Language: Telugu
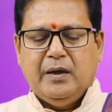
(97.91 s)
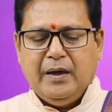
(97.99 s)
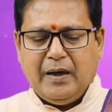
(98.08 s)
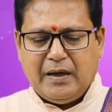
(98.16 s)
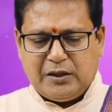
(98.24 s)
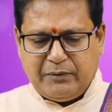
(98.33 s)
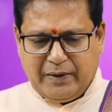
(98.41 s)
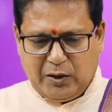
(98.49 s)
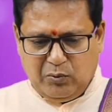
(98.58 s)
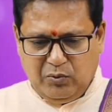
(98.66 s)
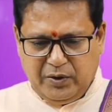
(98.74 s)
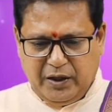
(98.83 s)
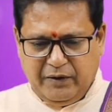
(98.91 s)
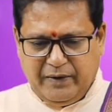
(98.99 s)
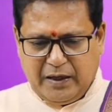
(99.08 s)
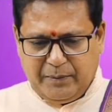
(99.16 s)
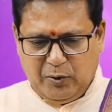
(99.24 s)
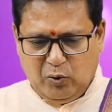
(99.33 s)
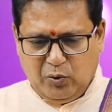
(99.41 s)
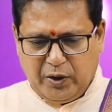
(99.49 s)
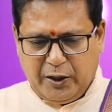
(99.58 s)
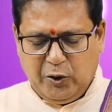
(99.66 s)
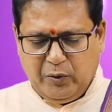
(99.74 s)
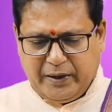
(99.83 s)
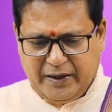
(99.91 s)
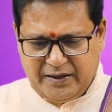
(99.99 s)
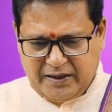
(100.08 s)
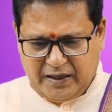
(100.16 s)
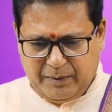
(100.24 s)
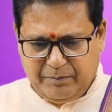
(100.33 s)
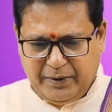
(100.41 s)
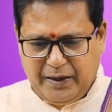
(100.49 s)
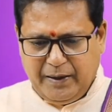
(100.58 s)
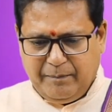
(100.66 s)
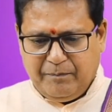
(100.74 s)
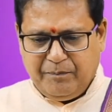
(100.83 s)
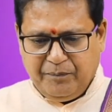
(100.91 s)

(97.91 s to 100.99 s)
ఈ రాశివారు ఈ వారంలో రెండు కేజీల బియ్యం